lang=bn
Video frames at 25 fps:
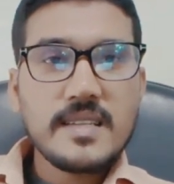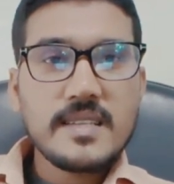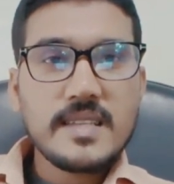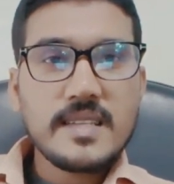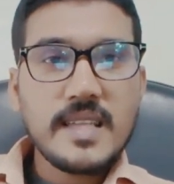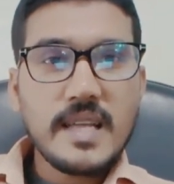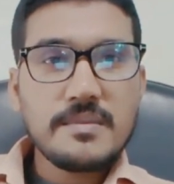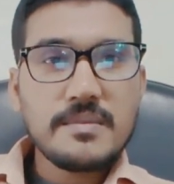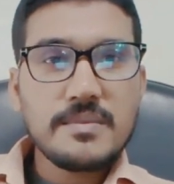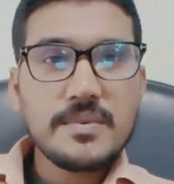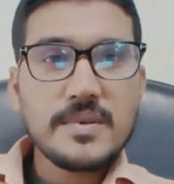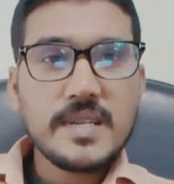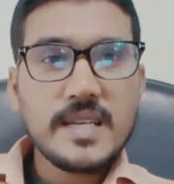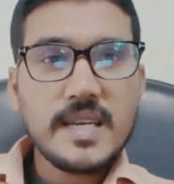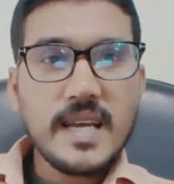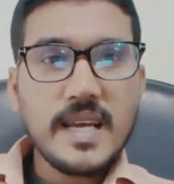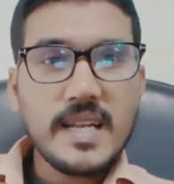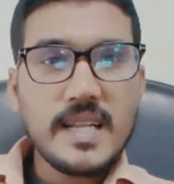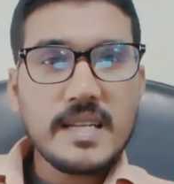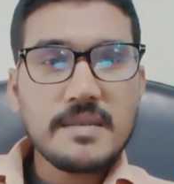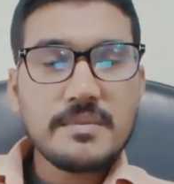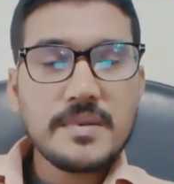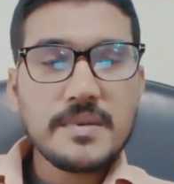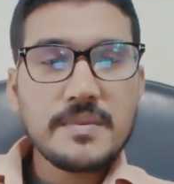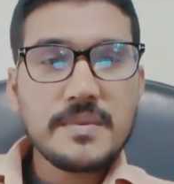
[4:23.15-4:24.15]
তারপরে
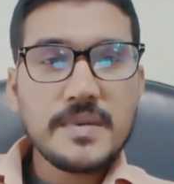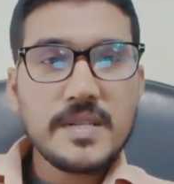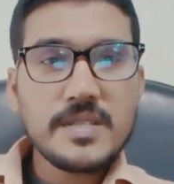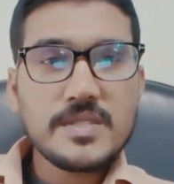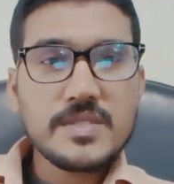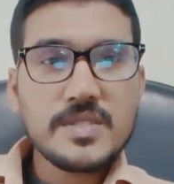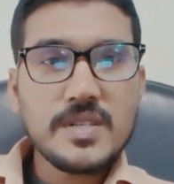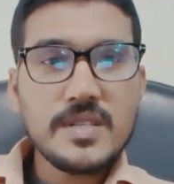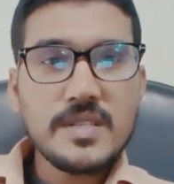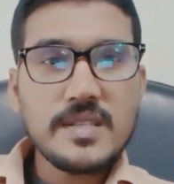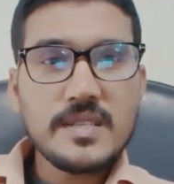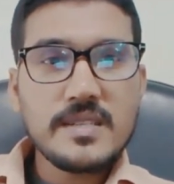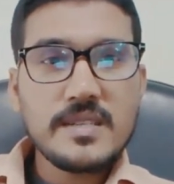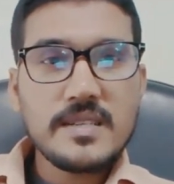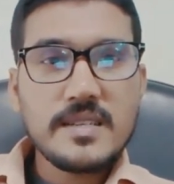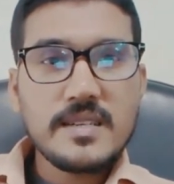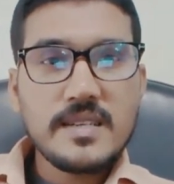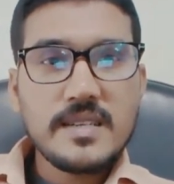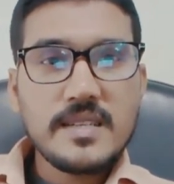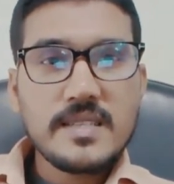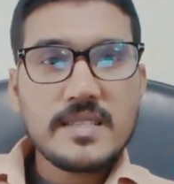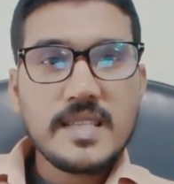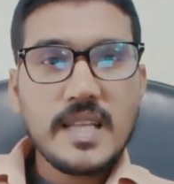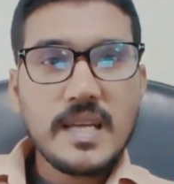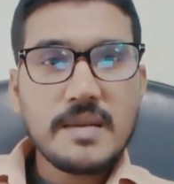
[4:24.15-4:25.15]
কালার প্রিপারেশন
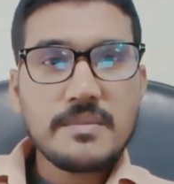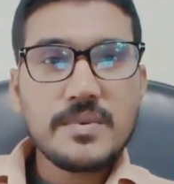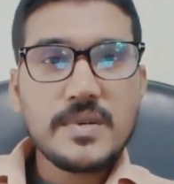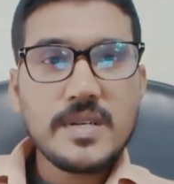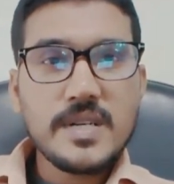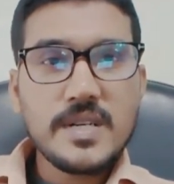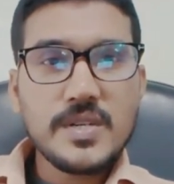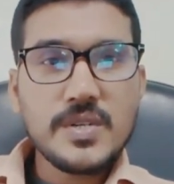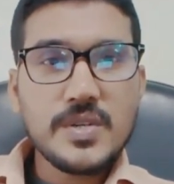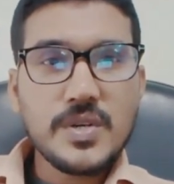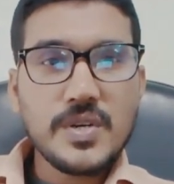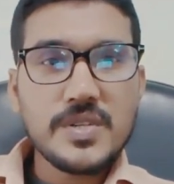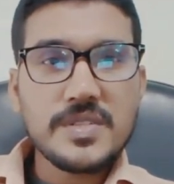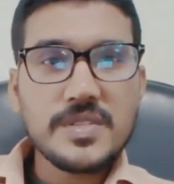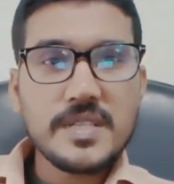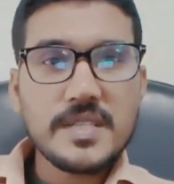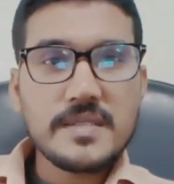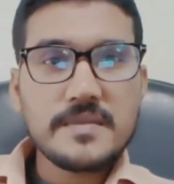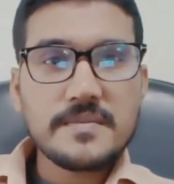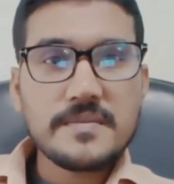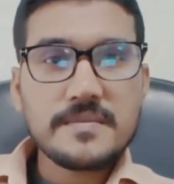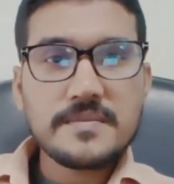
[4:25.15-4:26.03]
তারপরে ডজিং